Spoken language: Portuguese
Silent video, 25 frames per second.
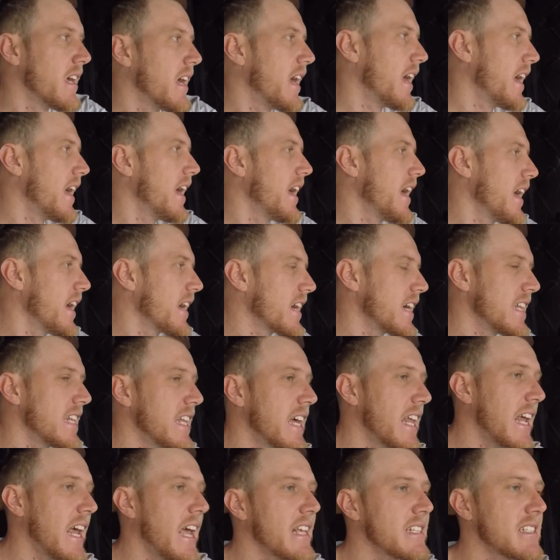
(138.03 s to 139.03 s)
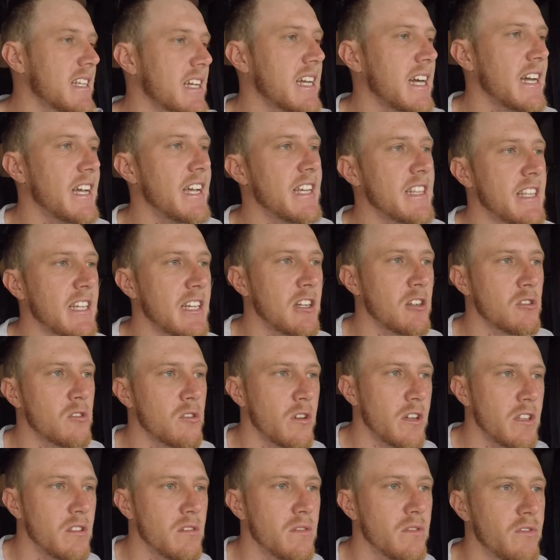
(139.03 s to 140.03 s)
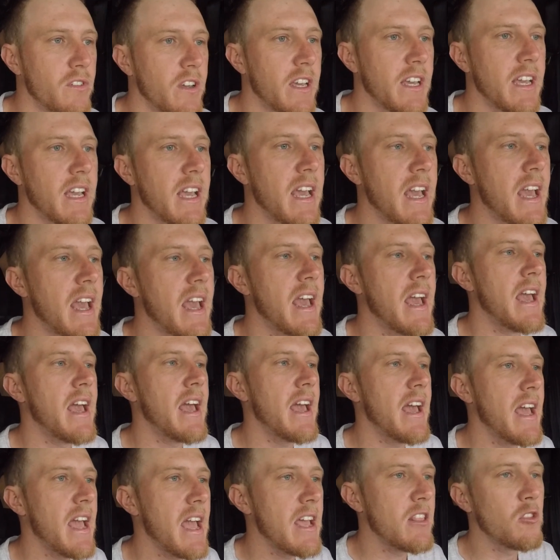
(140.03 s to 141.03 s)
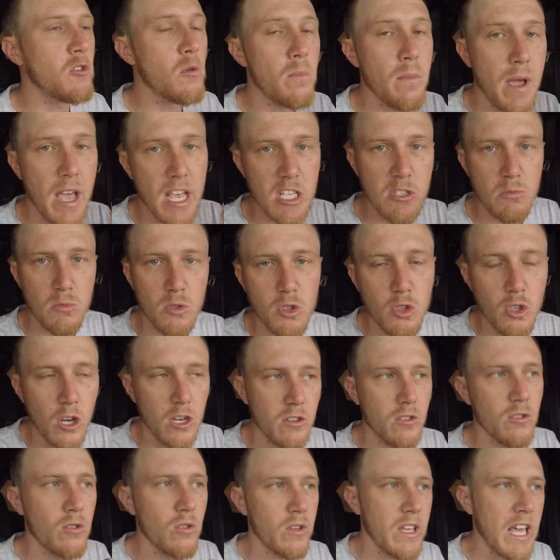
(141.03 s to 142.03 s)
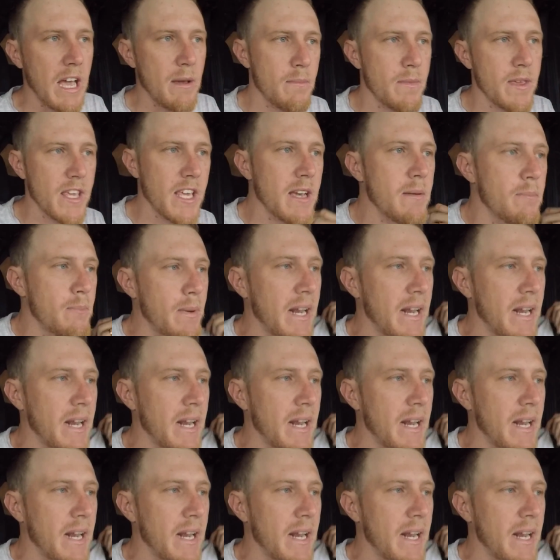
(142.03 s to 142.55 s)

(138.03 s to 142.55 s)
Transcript: É, galera, essa carreta que eu tô indo ver é do mesmo dono do que a minha.